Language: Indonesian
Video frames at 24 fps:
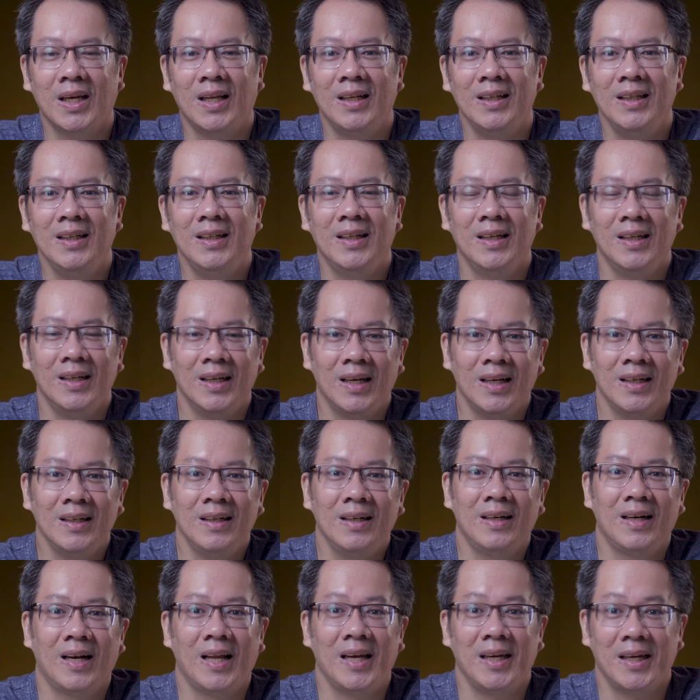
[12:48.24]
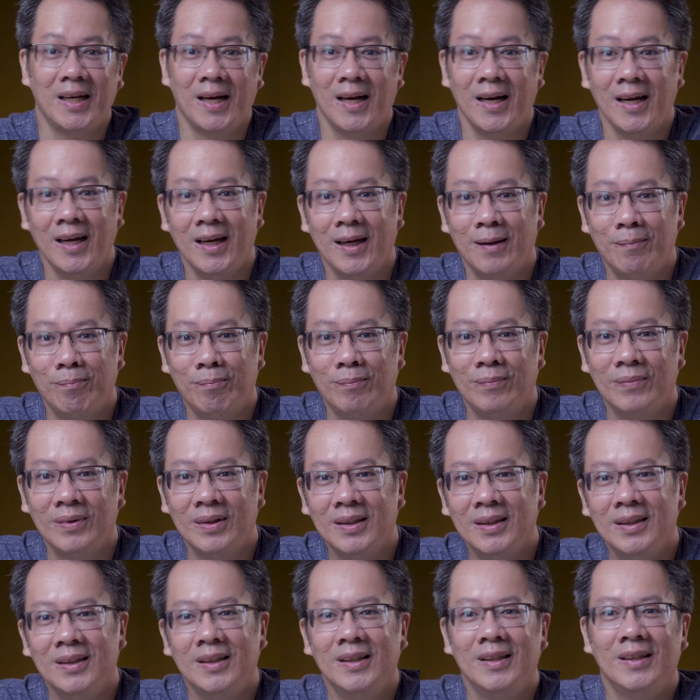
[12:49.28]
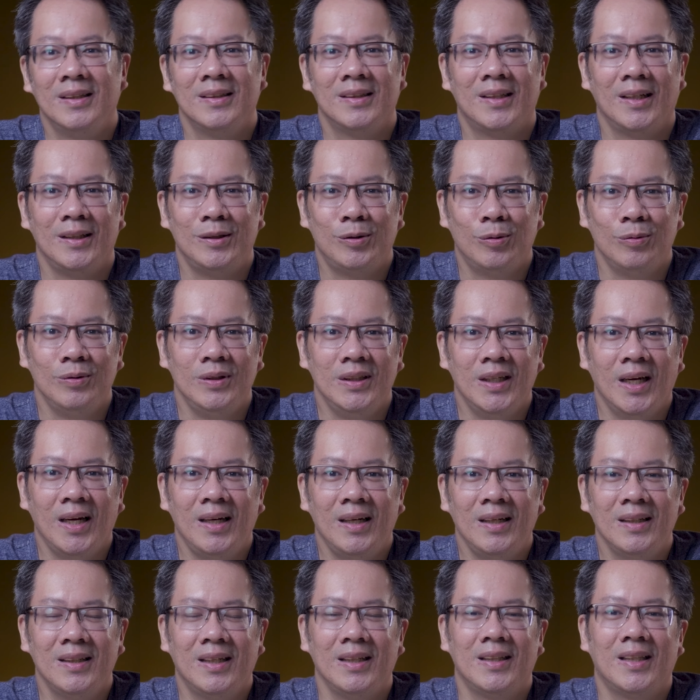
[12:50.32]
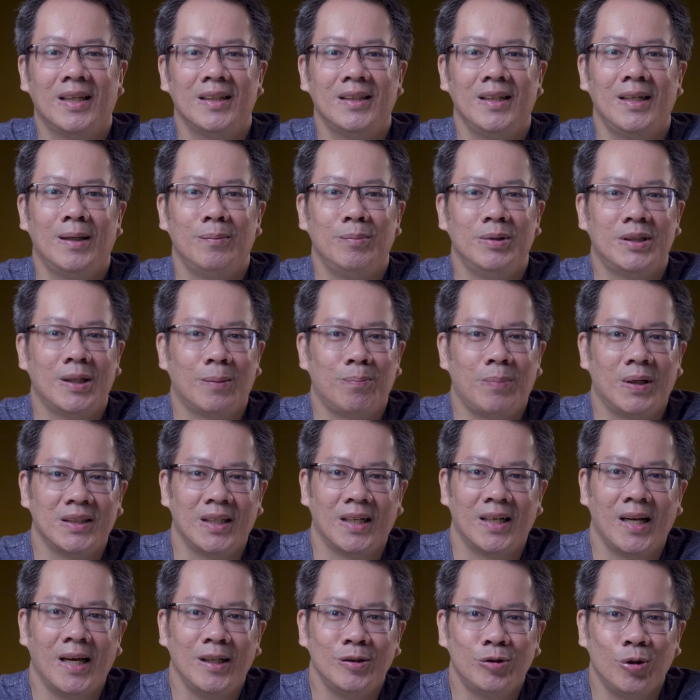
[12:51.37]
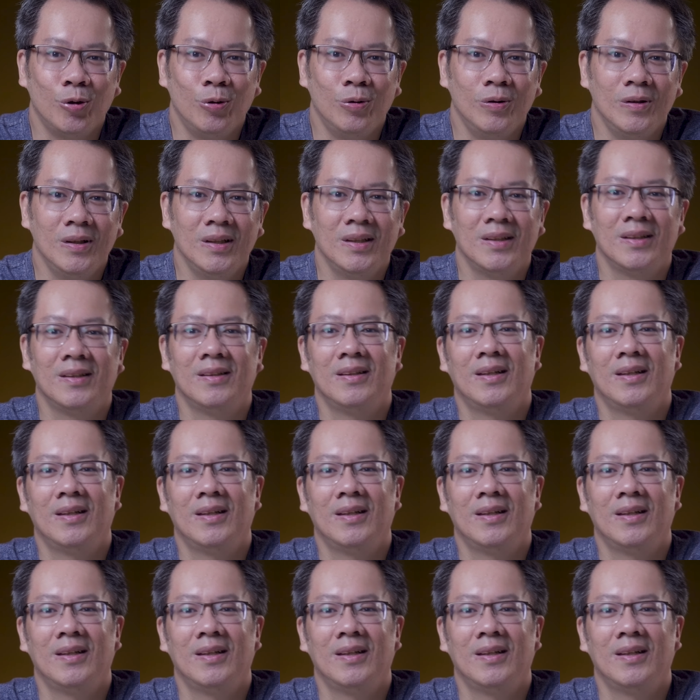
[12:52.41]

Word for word: sekali dengan Leica M. Tentunya kita tidak bisa pasang langsung,